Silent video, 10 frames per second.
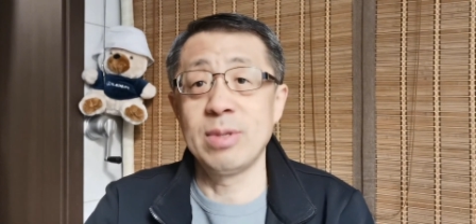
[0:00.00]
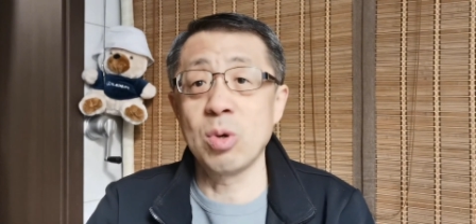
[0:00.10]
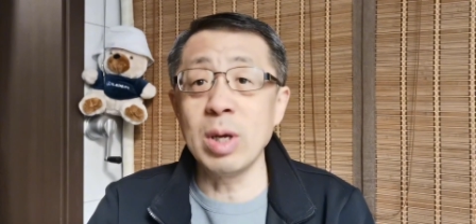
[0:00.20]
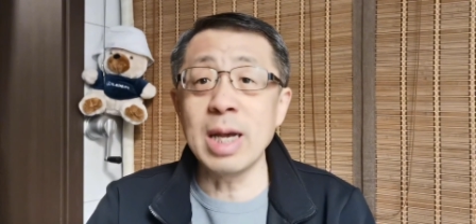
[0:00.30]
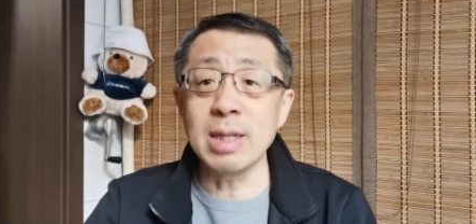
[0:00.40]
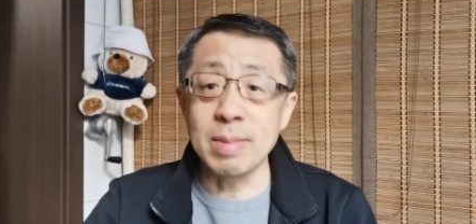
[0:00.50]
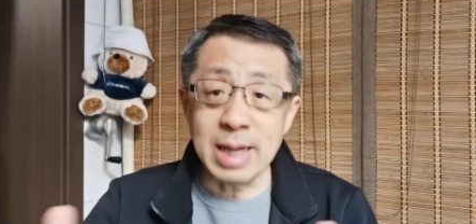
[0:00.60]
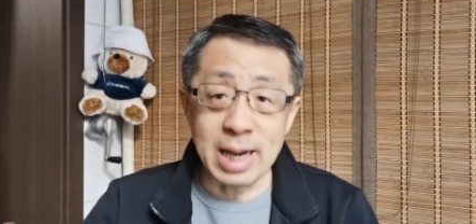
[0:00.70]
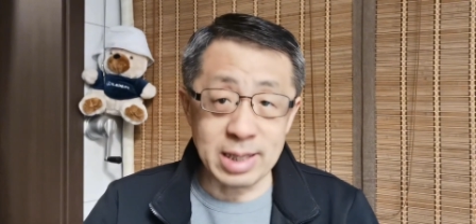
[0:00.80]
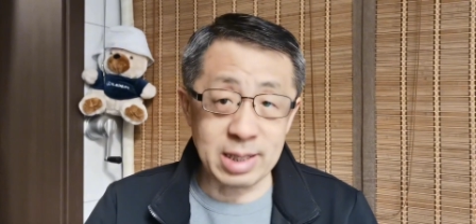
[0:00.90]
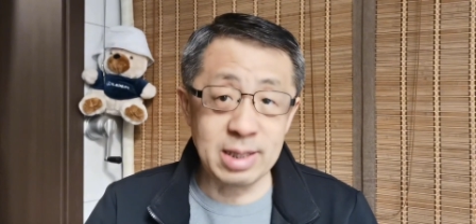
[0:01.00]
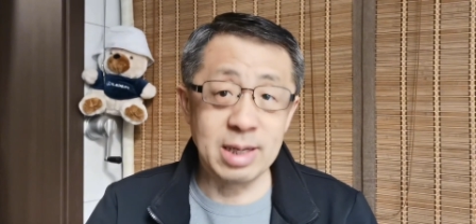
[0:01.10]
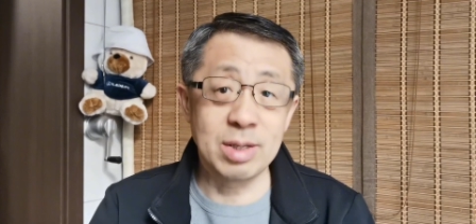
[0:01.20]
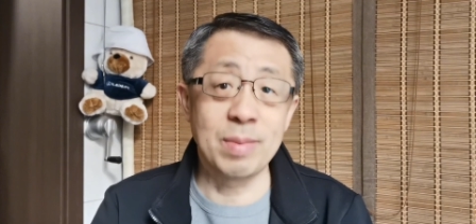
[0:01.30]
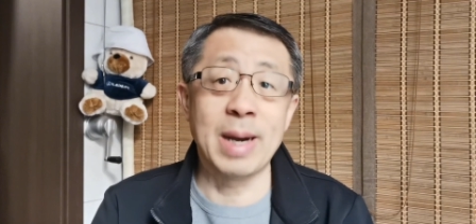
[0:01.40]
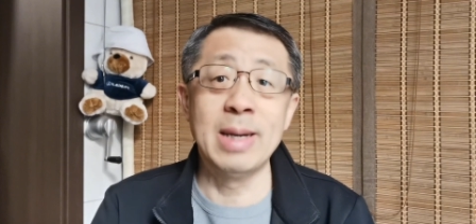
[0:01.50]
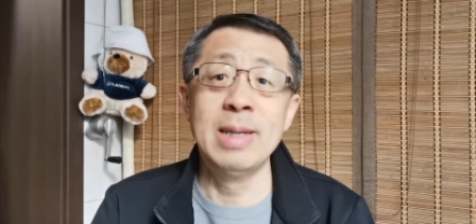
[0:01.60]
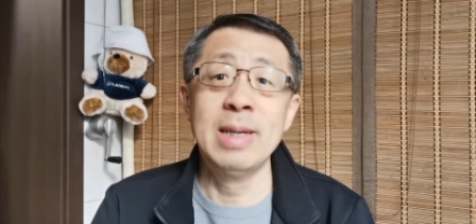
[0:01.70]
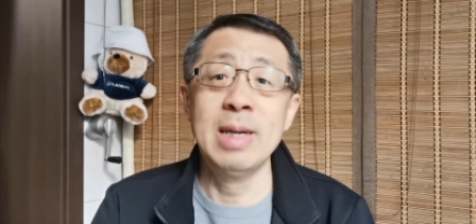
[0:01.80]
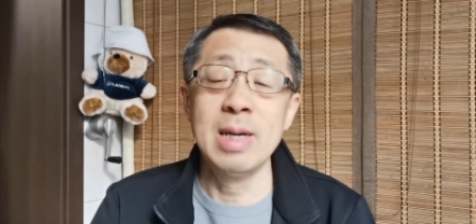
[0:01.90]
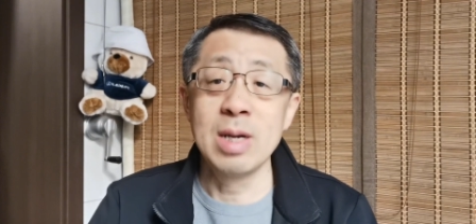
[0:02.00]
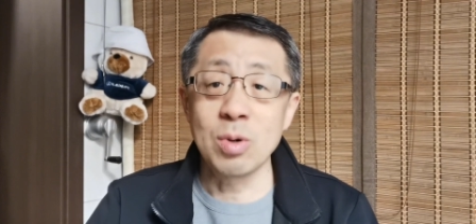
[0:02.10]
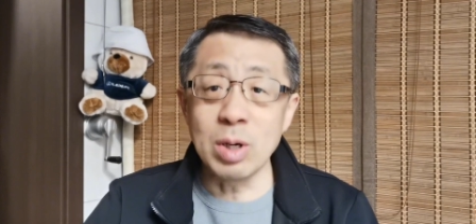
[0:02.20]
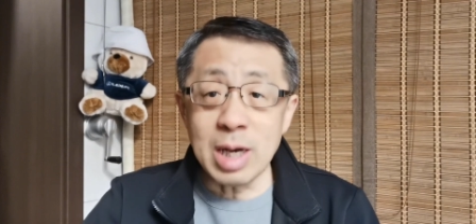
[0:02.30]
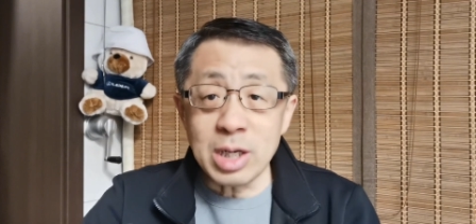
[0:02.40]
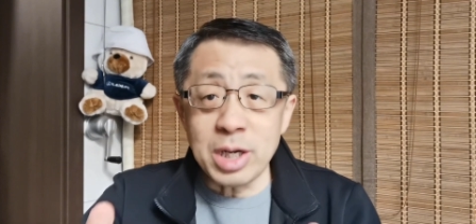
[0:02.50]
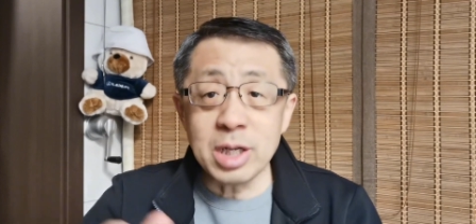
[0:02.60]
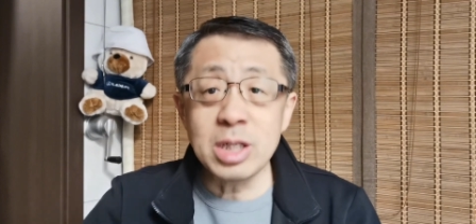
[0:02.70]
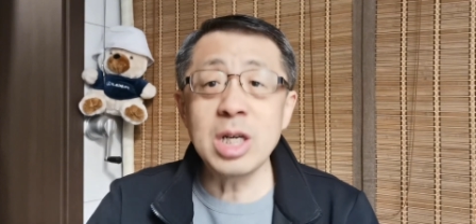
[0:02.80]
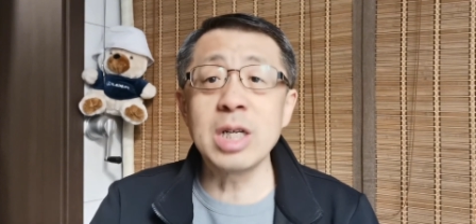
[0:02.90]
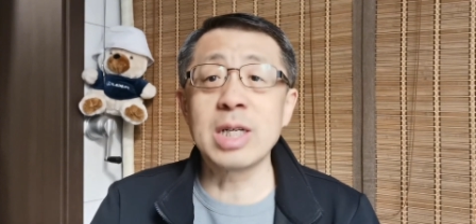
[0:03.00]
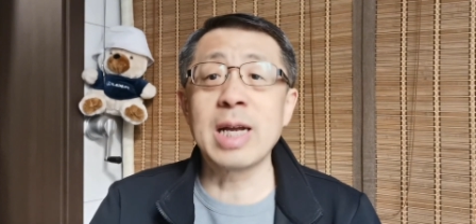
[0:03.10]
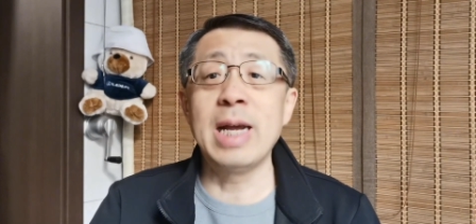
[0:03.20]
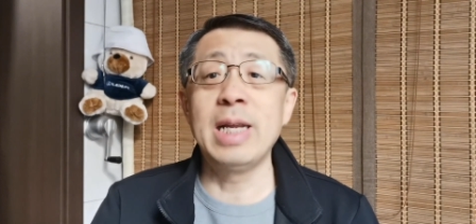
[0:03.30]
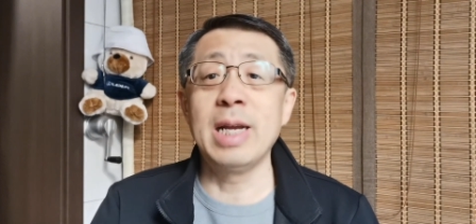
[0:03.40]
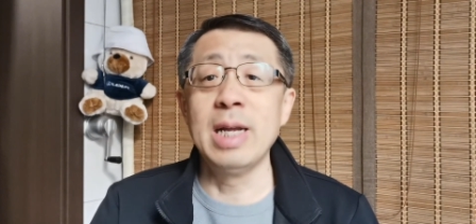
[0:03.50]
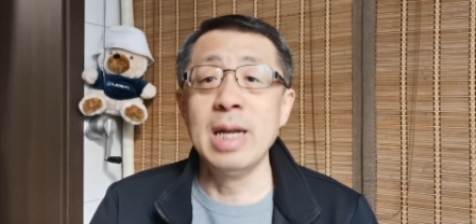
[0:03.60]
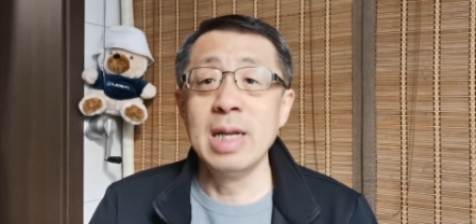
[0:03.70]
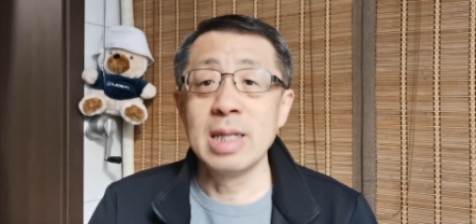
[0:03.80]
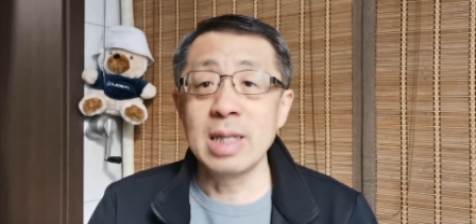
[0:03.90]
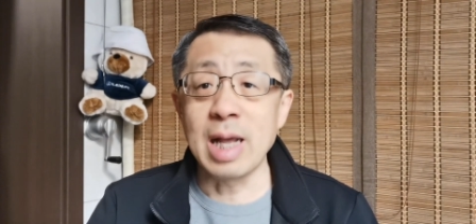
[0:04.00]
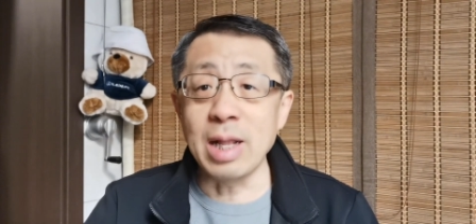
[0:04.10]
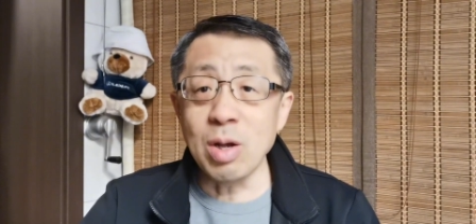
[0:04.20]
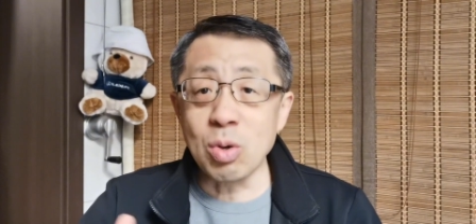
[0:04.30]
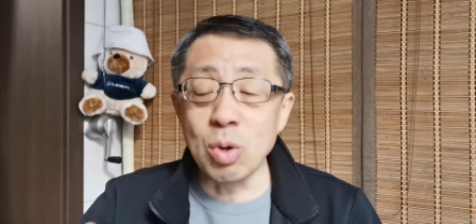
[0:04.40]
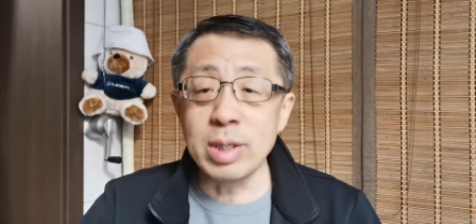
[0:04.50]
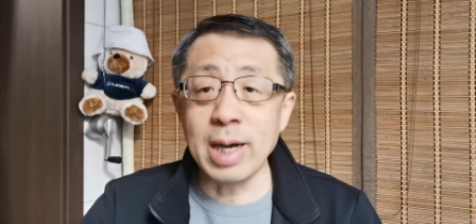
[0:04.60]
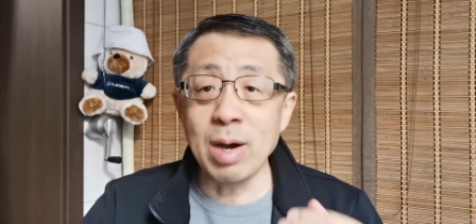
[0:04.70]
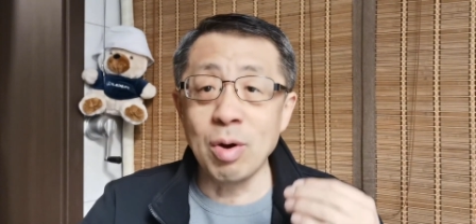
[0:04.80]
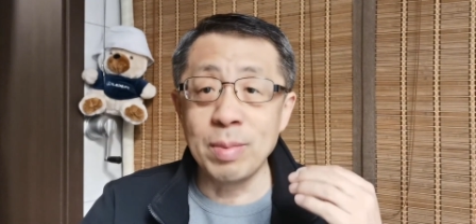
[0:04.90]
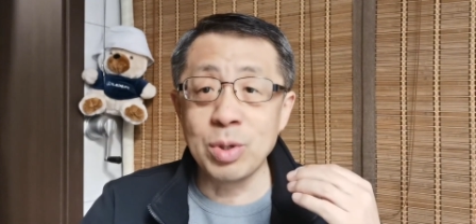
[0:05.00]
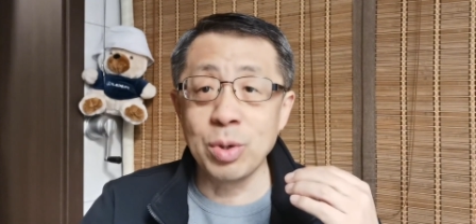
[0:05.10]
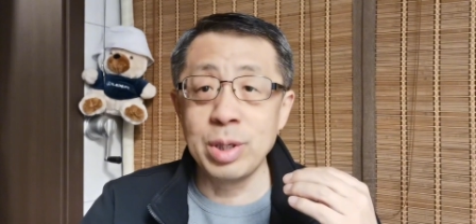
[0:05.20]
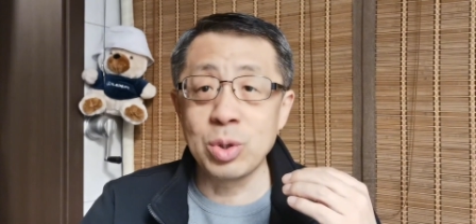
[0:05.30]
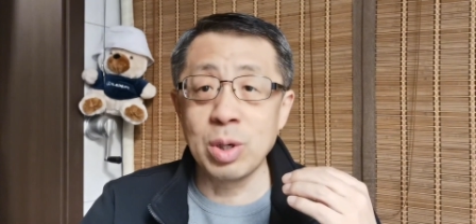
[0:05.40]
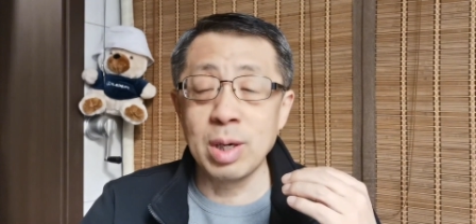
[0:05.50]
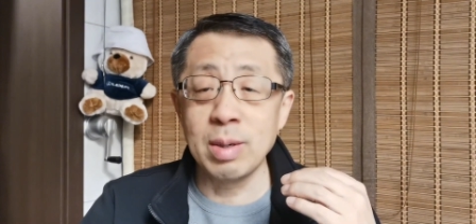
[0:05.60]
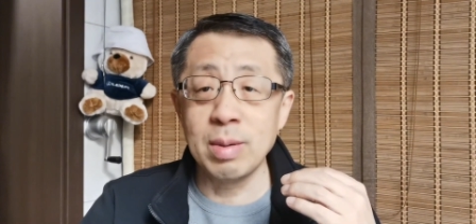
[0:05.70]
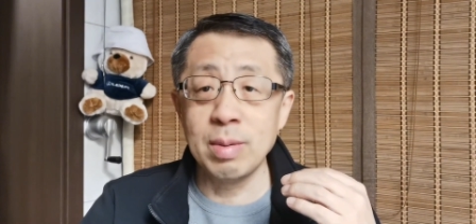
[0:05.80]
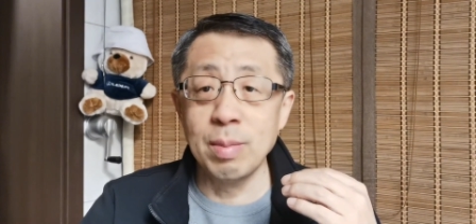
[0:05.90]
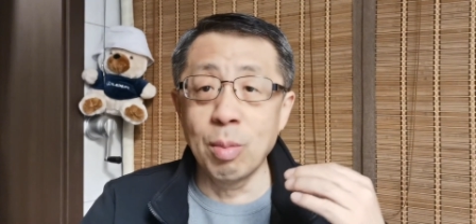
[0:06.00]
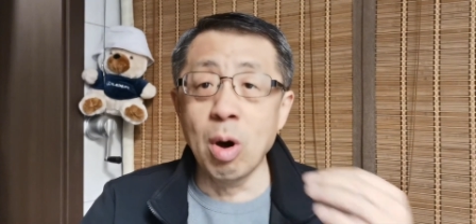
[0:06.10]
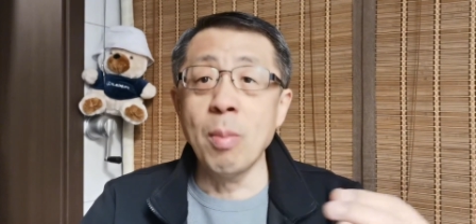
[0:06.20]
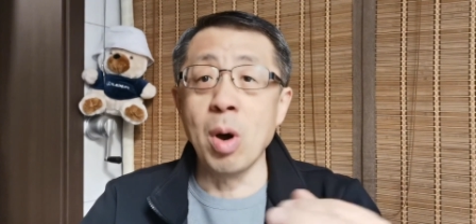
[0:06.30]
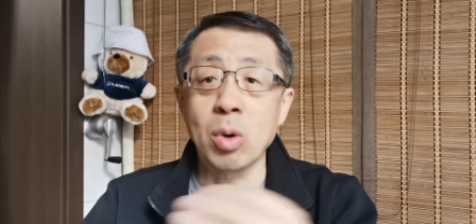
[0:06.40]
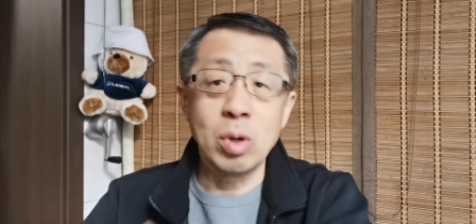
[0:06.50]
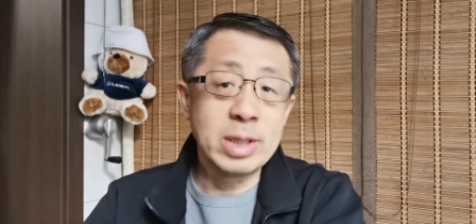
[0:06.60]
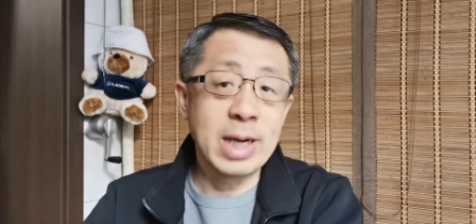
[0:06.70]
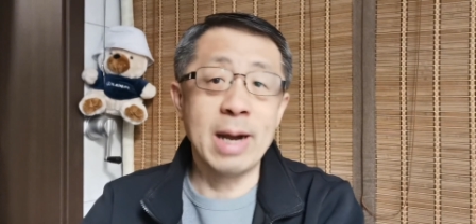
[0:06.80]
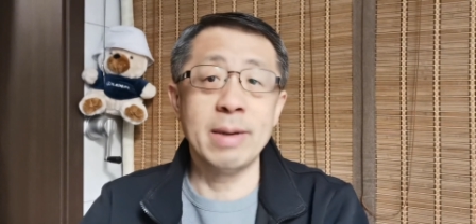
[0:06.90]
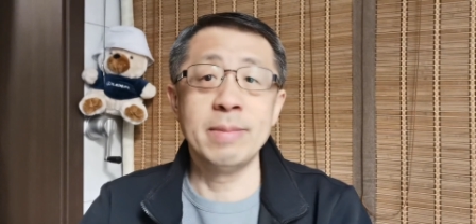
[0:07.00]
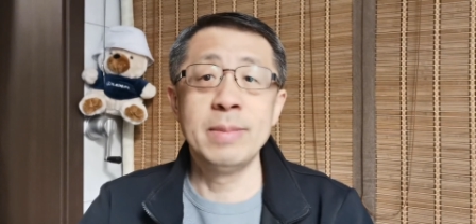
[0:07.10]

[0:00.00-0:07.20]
国家怎么产生的，对吧？国家是一个政治概念，谈到国家，我们都会说某某国家，